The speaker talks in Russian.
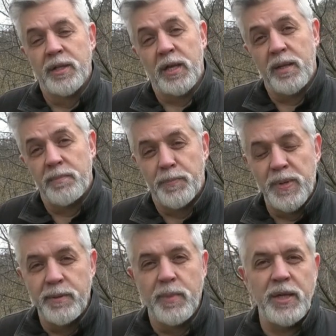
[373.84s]
Надо
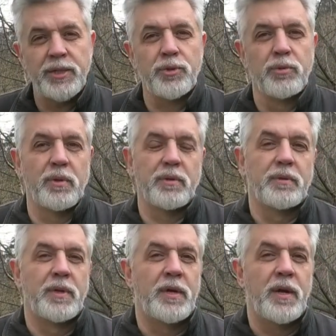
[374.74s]
понимать, что
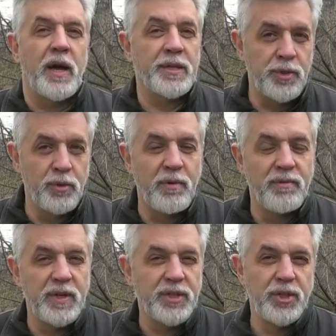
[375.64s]
основа
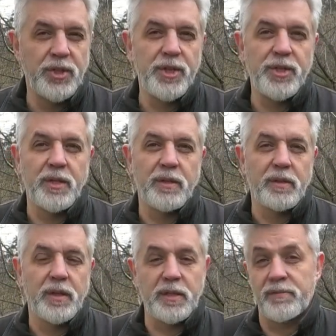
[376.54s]
вашей жизни –
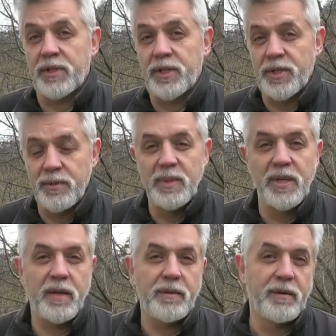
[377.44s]
это ваша
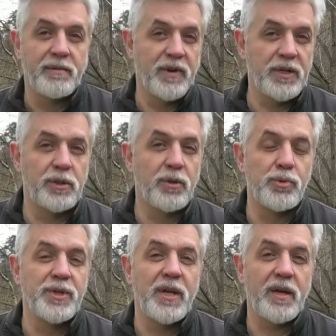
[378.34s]
семья, ваши
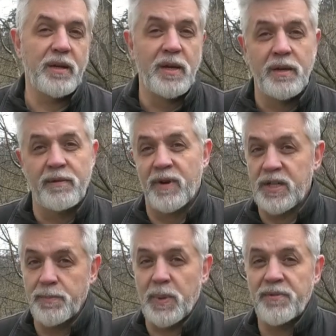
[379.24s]
друзья,
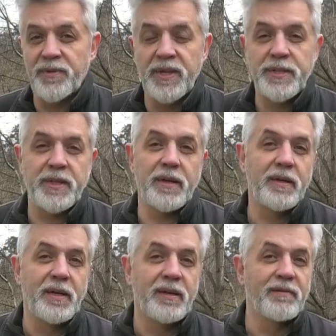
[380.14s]
ваша профессия,
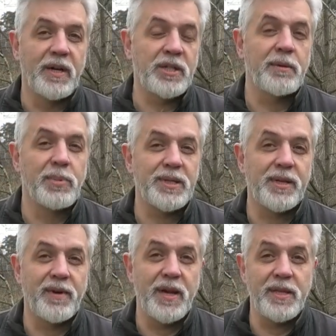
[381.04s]
ваше
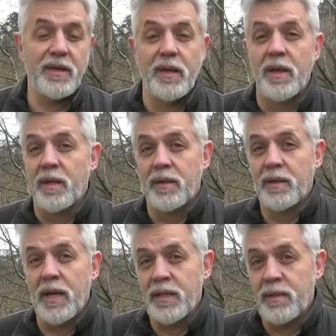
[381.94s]
образование. И
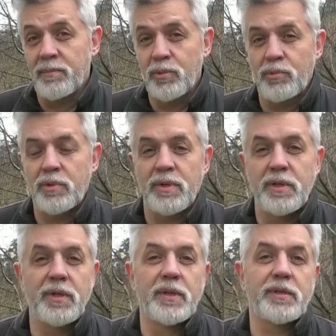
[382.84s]
на этом нужно
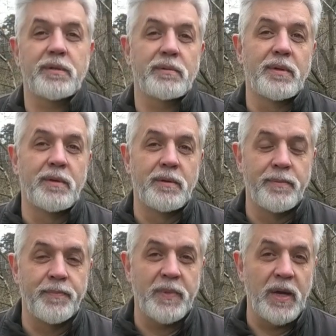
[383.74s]
делать
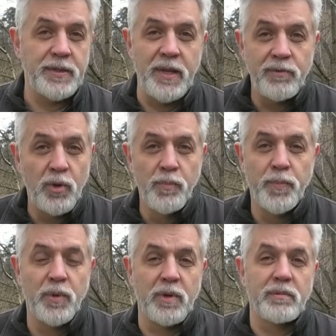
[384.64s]
основной
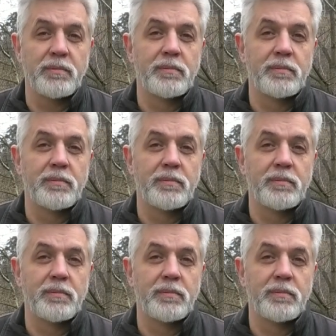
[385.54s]
упор.